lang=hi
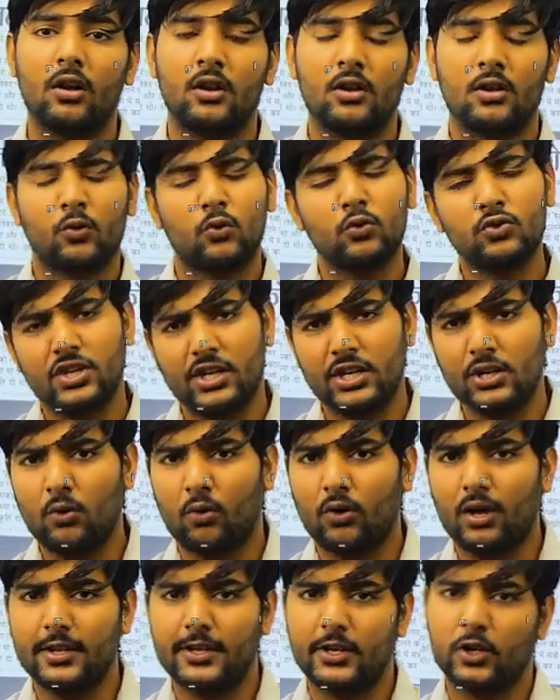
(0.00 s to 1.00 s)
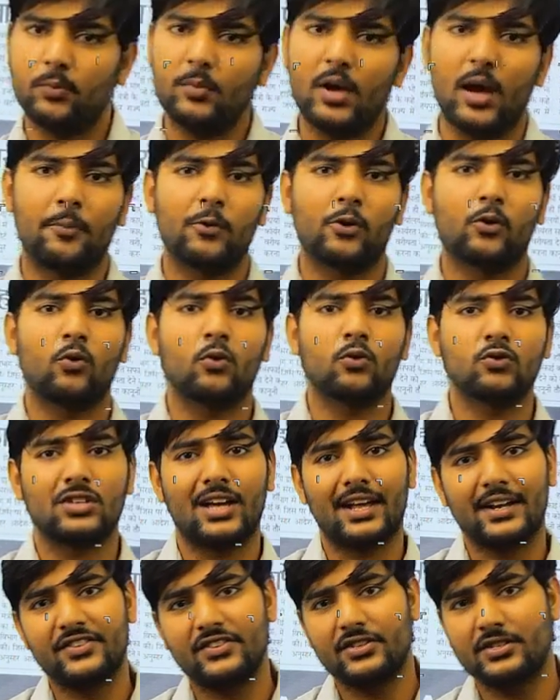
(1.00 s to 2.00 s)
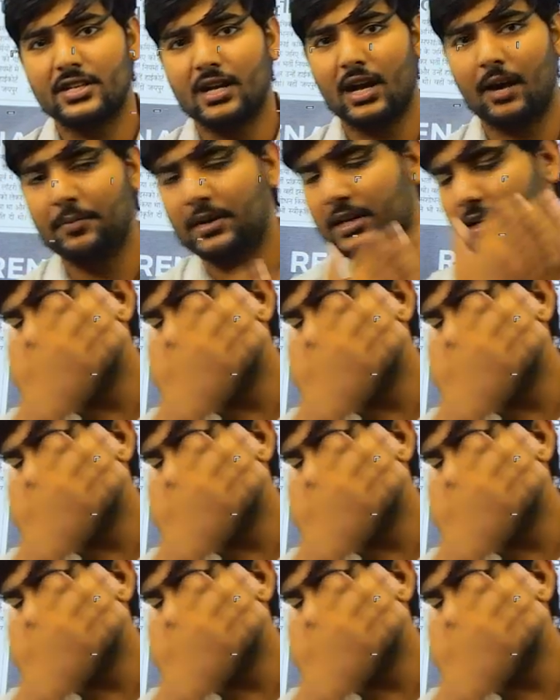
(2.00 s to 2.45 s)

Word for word: कुछ नहीं होगा देखो मैं आप लोगों को सारी चीजें अभी